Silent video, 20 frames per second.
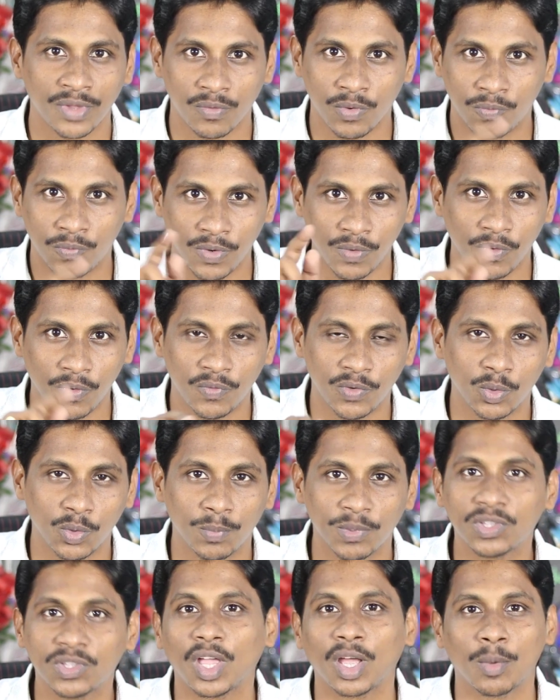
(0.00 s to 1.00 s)
ఫిఫ్టీ ఫిఫ్టీ
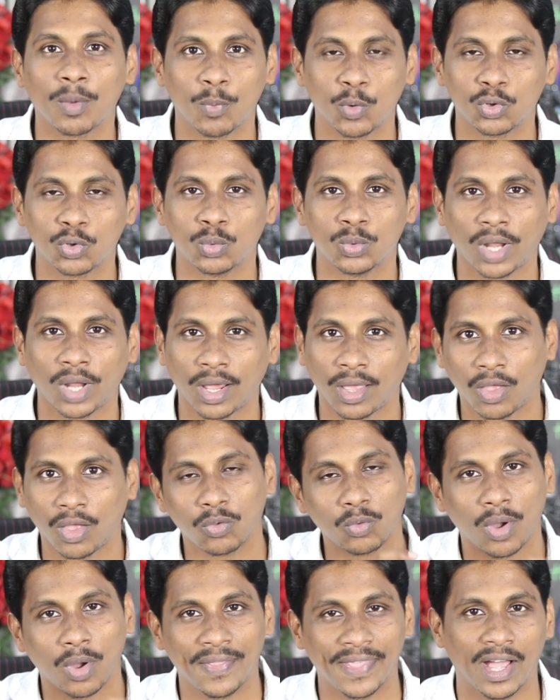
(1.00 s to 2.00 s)
రూపీస్ తగ్గిపోతుంటాయి కదా
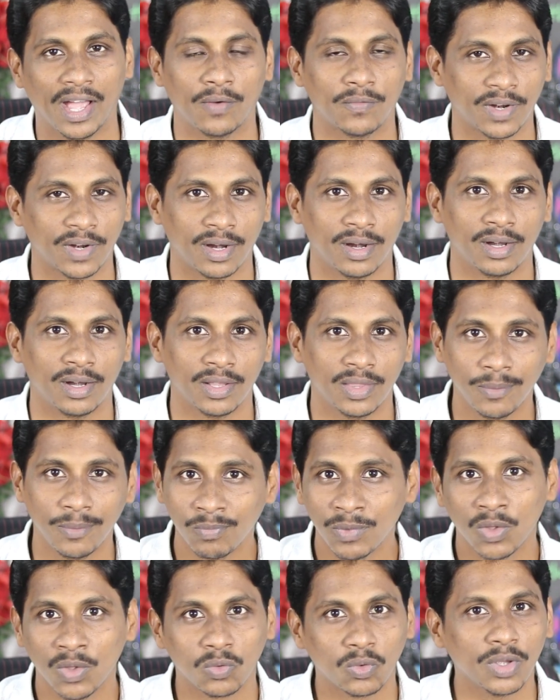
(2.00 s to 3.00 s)
సో అదే ఆఫర్ అన్నట్టు ఇది
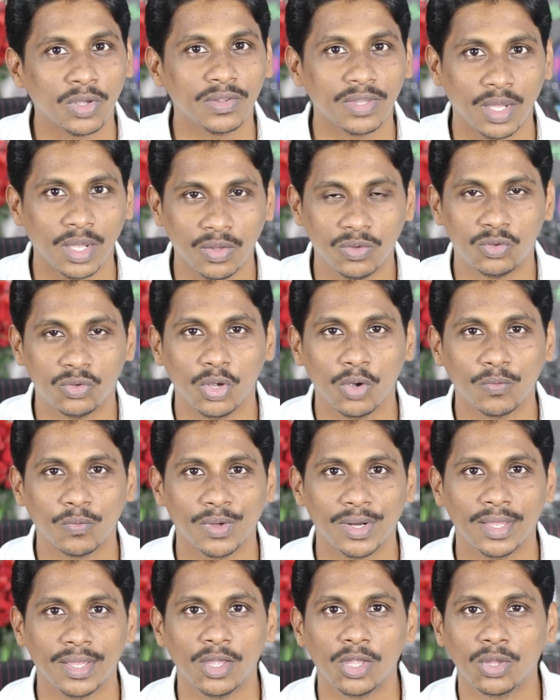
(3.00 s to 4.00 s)
సో ఈసారి జియో
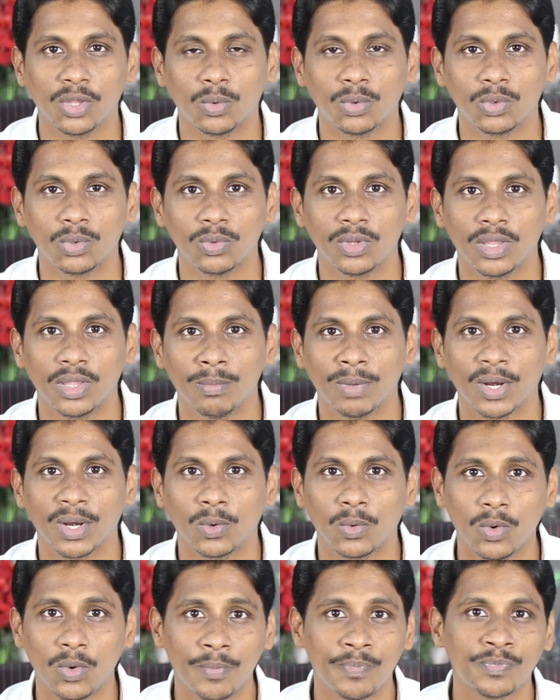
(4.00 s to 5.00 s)
ఫోన్ ఏదైతే ఉంటుందో అది
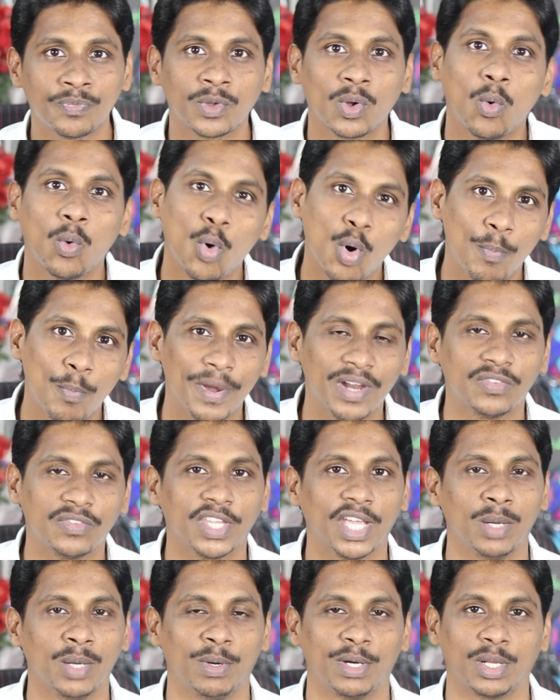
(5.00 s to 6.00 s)
మనకు ఓపెన్
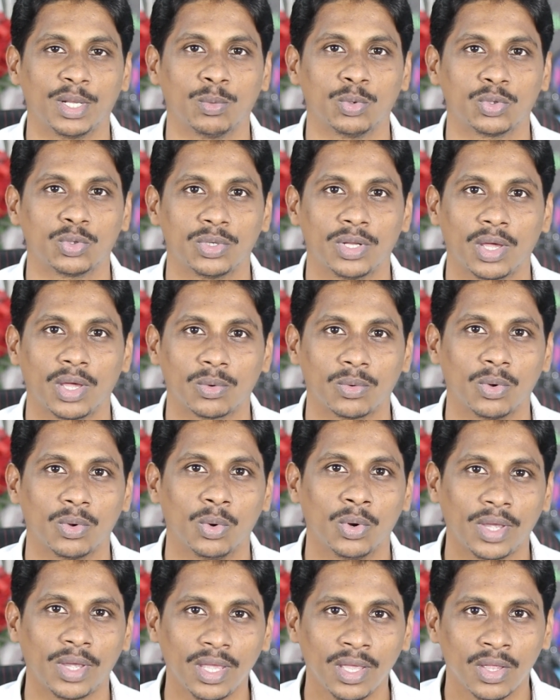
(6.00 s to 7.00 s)
సేల్ పెట్టబోతున్నారు
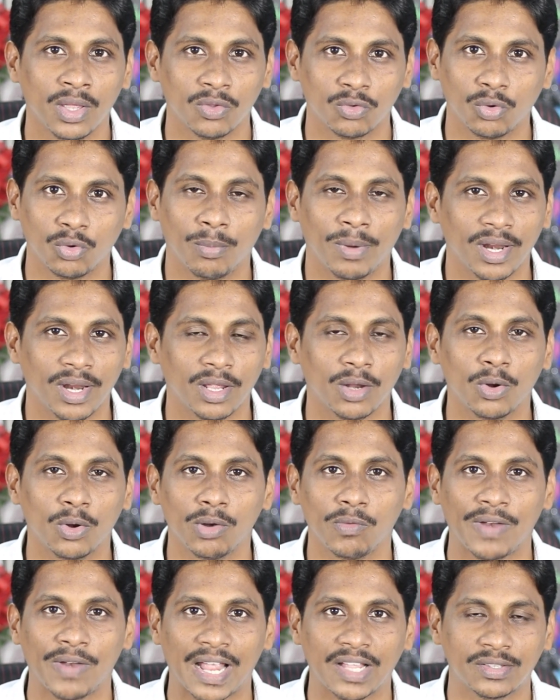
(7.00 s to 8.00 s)
ఓకే సో మనకి
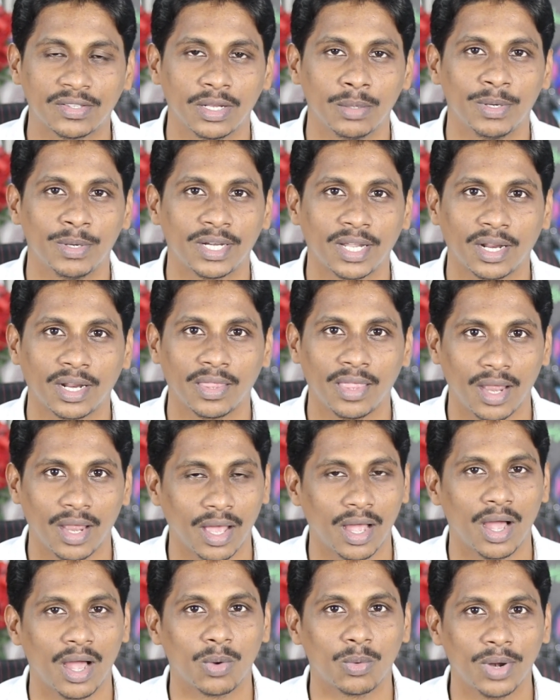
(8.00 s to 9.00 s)
ఇంట్లో ఫ్లాష్ సేల్ పెట్టారు కదా
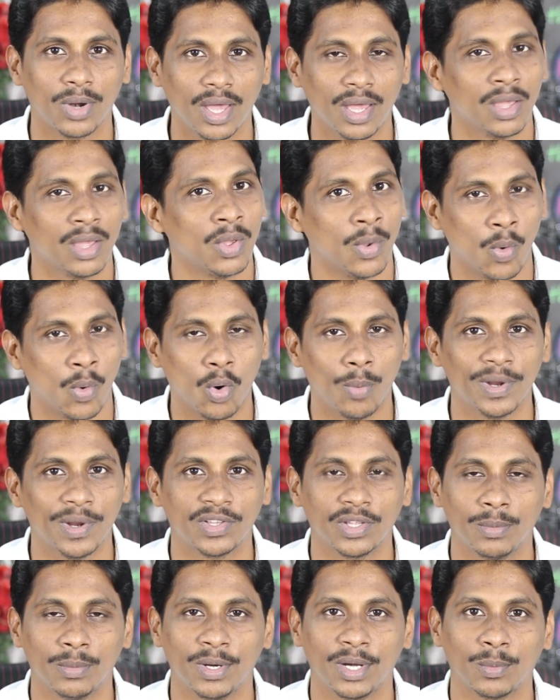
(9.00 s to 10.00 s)
అలా కాకుండా
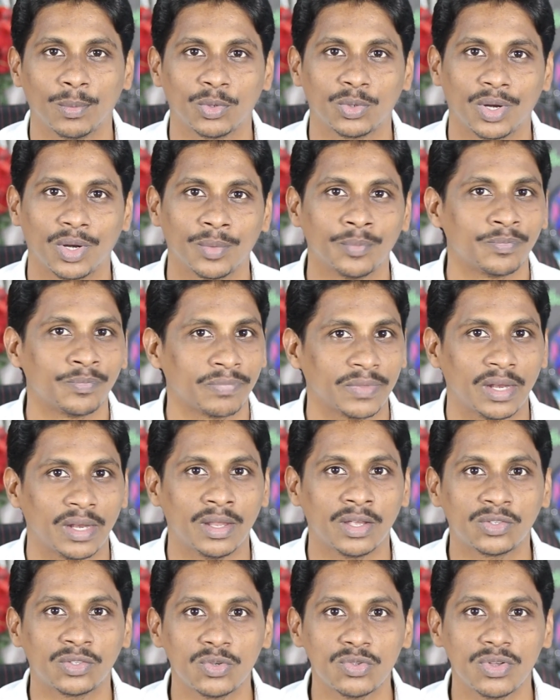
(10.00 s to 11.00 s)
ఓపెన్ సేల్ పెట్టబోతున్నారు
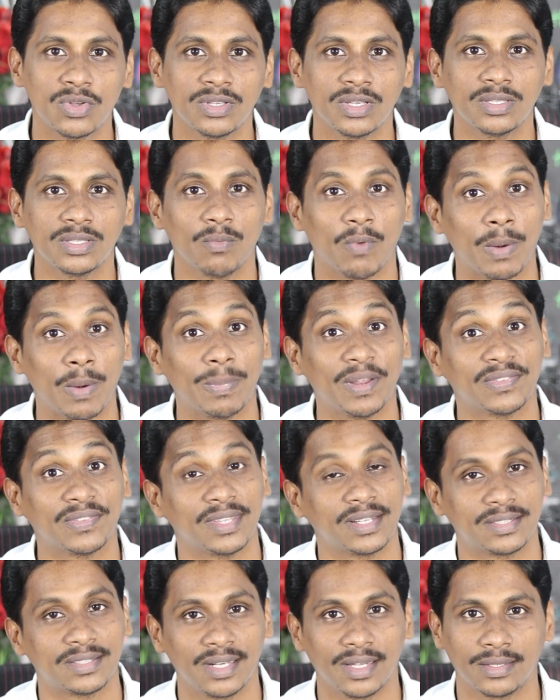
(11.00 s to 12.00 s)
నెక్స్ట్ న్యూస్ వచ్చేసి వన్ ప్లస్
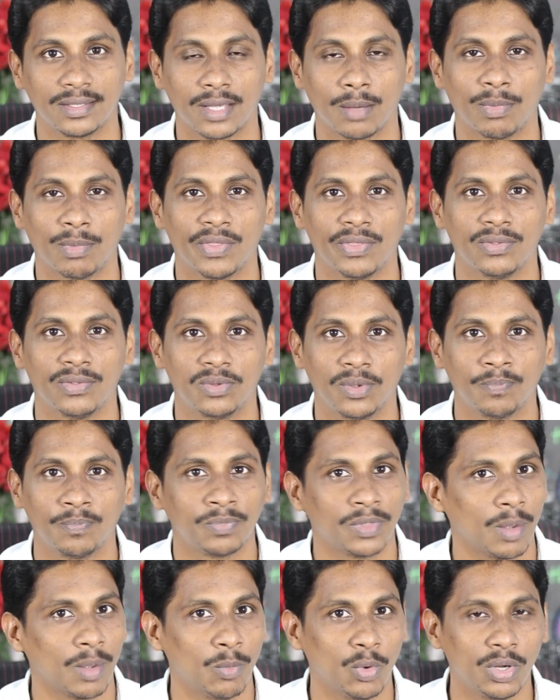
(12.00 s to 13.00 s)
సిక్స్టీకి సంబంధించి
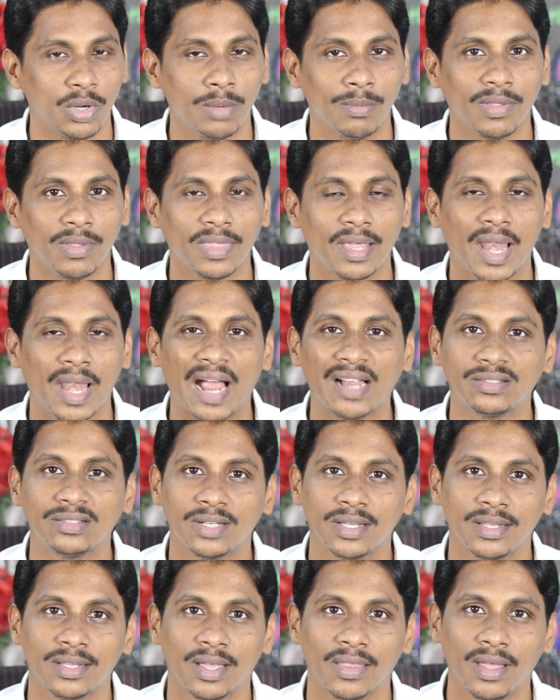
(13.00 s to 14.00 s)
మొన్న మధ్య
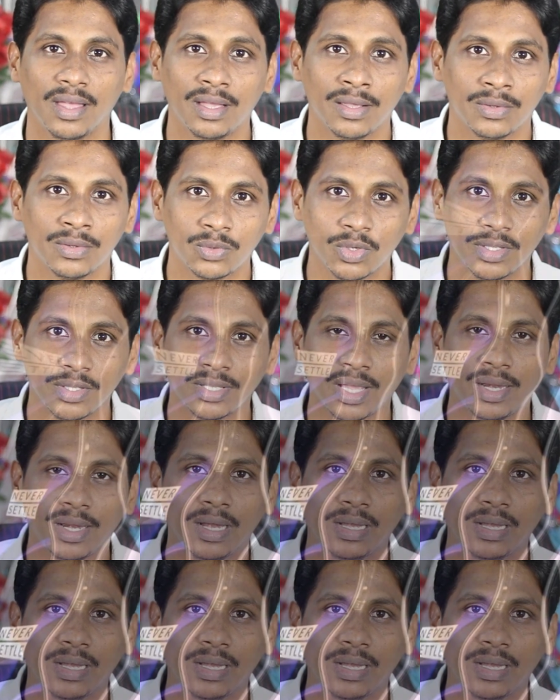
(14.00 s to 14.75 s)
లాంచ్ అయింది కదా సో ఈసారి